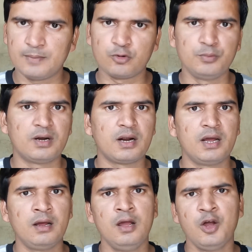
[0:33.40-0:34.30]
आपको मिल रहा
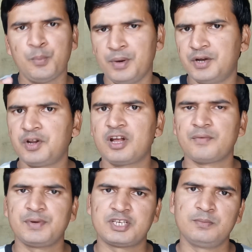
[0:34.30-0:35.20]
है बैटरी
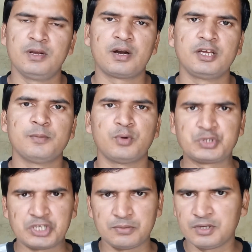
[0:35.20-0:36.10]
काफ़ी अच्छी मिल रही है
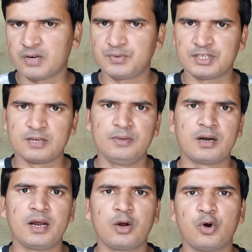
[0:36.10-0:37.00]
प्रोसेसर भी काफ़ी अच्छा मिल
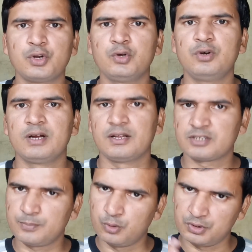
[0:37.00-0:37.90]
रहा है कॉर्निंग गुरी का
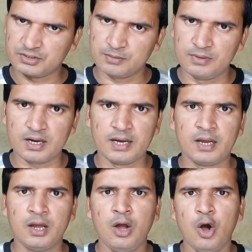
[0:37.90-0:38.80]
उसका प्रोटेक्शन मिल रहा
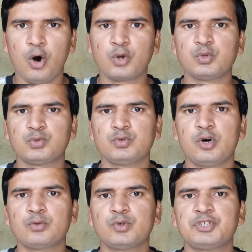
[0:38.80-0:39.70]
है और दोस्तों
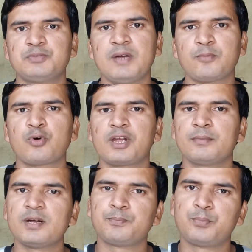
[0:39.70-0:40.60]
और तो और इसमें आपको
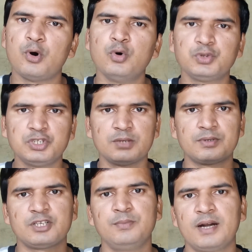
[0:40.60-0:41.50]
कैमरा बहुत ही
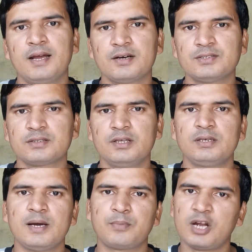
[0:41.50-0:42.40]
ज़बरदस्त मिल रहा है कह सकते
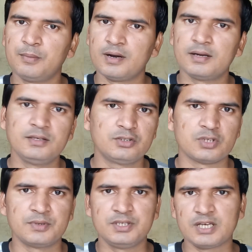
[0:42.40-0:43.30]
हैं कि आप कैमरा नहीं
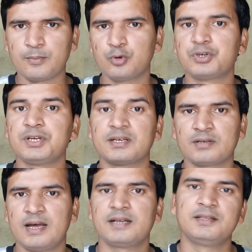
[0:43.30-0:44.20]
समझिए कि आपको डी
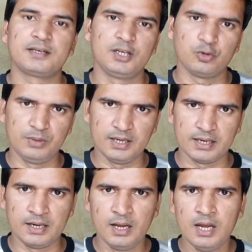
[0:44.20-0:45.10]
ही देखने को
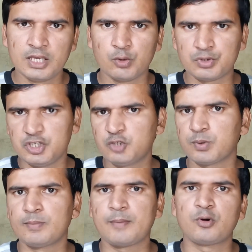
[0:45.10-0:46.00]
मिलेगा क्योंकि इस
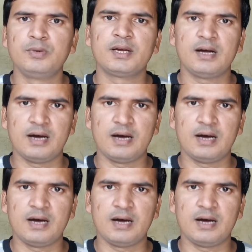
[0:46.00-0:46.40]
फोन में आपको मिलेगा